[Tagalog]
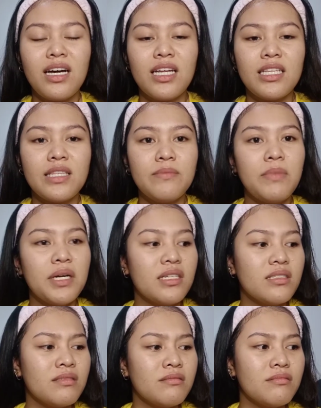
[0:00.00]
At
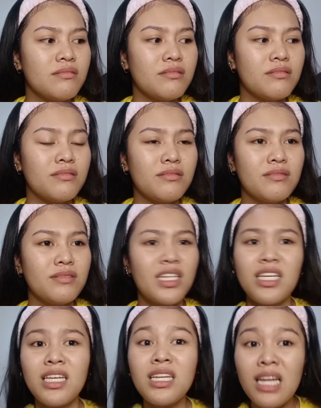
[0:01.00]
pang
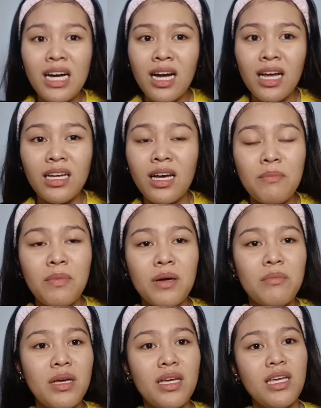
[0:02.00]
naiilang ka
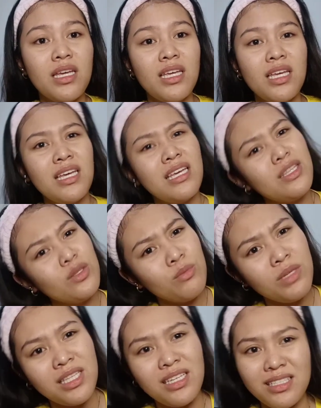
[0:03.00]
kapag may
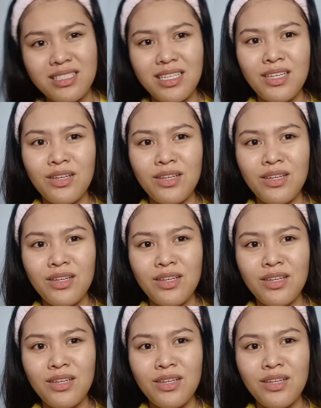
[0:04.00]
tumitingin sa